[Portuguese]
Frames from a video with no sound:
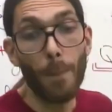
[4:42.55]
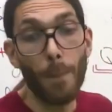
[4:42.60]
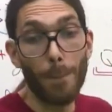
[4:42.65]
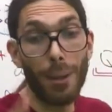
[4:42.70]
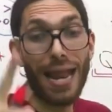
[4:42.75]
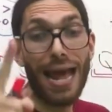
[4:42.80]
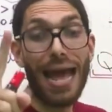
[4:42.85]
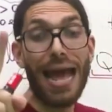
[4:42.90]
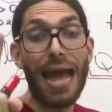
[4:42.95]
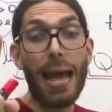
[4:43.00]

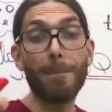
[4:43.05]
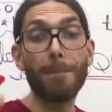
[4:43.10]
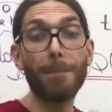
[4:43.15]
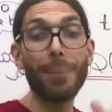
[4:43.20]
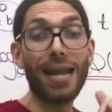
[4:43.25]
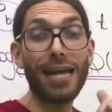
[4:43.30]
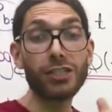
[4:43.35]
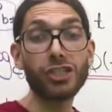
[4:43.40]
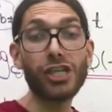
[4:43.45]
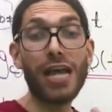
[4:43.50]
para
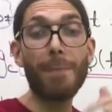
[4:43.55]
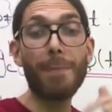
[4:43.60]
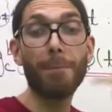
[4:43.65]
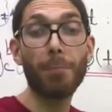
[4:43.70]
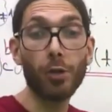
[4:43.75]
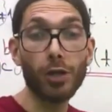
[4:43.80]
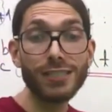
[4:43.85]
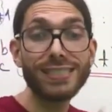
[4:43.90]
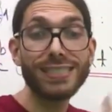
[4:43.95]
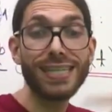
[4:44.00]
achar a
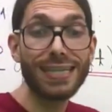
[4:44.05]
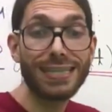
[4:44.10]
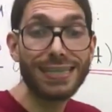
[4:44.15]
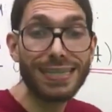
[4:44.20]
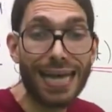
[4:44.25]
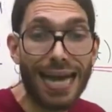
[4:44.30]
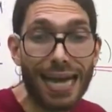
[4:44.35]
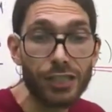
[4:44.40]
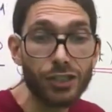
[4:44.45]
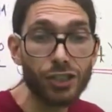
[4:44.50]

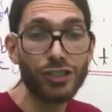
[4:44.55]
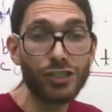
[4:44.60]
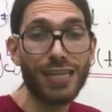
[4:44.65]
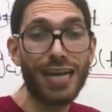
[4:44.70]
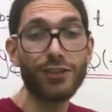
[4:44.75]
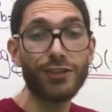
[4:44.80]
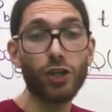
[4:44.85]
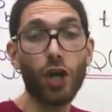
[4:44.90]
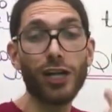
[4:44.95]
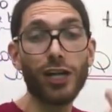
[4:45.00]
porcentagem da
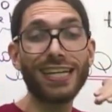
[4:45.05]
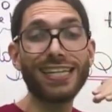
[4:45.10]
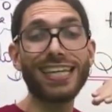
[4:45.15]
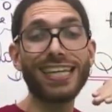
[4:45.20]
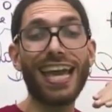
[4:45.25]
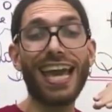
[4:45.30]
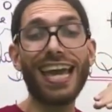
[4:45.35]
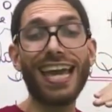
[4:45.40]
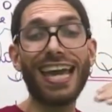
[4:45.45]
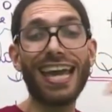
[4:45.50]
droga que
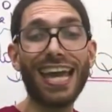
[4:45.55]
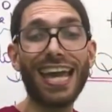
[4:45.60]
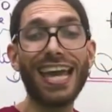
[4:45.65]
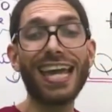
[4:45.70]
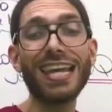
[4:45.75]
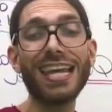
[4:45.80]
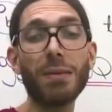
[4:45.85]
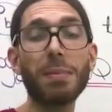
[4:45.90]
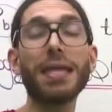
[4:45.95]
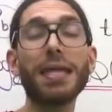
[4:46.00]
é
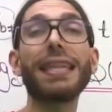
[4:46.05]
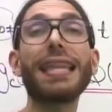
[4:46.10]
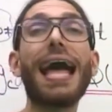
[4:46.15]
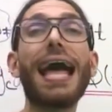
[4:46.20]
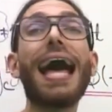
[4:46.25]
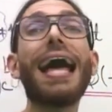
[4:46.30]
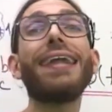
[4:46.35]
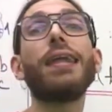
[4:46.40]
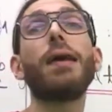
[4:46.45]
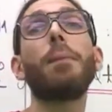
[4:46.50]

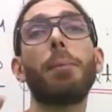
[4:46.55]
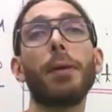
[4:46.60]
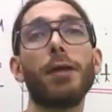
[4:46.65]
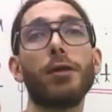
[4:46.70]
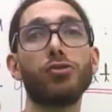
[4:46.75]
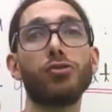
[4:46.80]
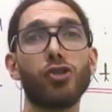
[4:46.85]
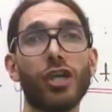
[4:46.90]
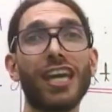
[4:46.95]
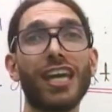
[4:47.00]
eliminada
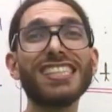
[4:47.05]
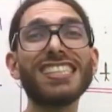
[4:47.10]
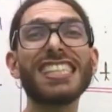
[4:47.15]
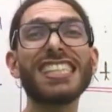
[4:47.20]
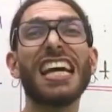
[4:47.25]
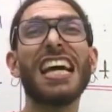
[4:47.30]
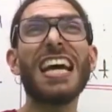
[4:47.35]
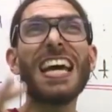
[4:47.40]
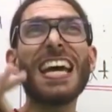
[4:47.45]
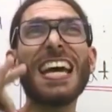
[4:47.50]
pelos rins
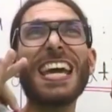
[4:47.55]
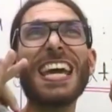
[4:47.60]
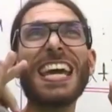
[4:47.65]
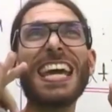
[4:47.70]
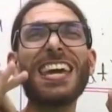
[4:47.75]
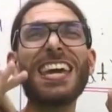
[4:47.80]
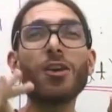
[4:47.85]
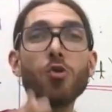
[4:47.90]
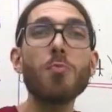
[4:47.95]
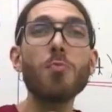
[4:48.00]

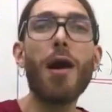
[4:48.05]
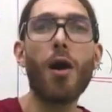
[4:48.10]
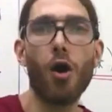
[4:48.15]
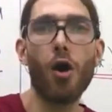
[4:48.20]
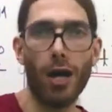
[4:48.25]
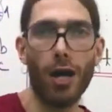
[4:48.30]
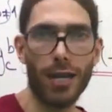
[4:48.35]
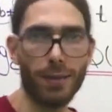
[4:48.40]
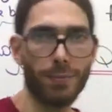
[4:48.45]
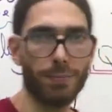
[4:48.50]
em uma
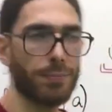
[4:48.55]
hora.